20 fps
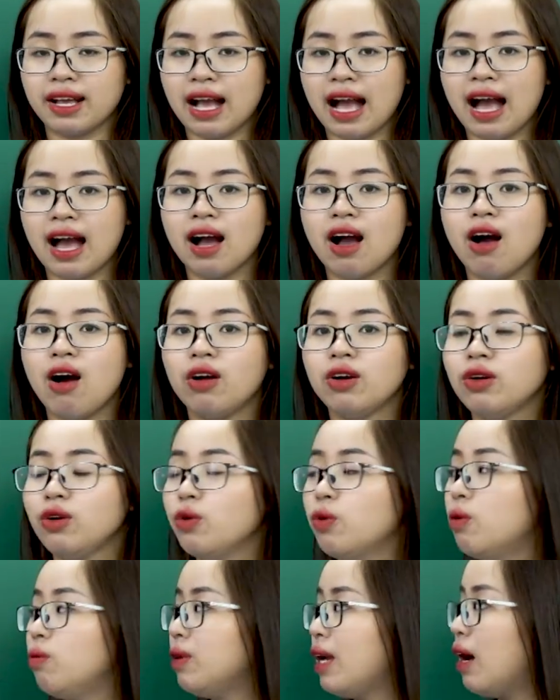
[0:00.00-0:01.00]
cá ngon,
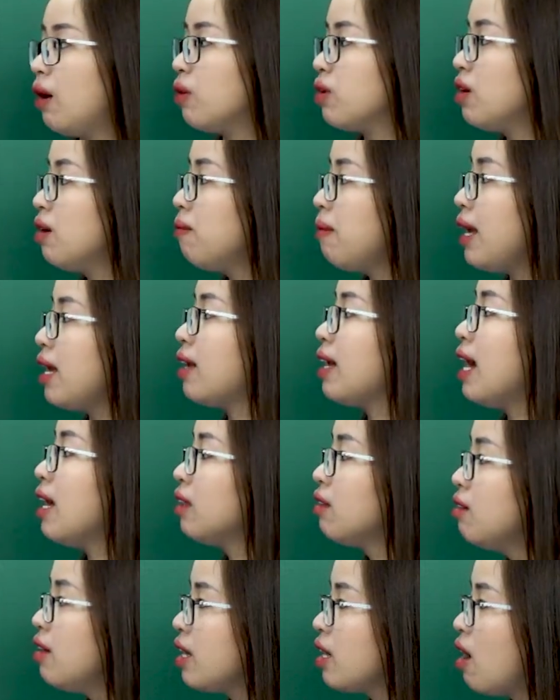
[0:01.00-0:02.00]
đúng không nào? Những mẻ cá
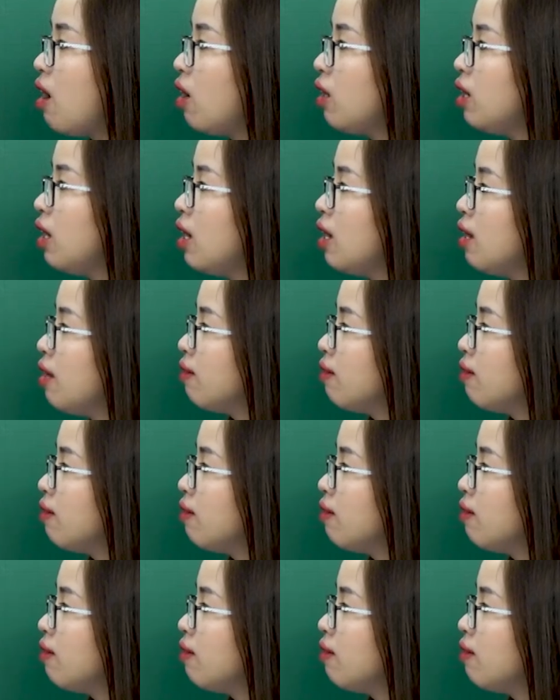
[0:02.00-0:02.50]
tươi ngon.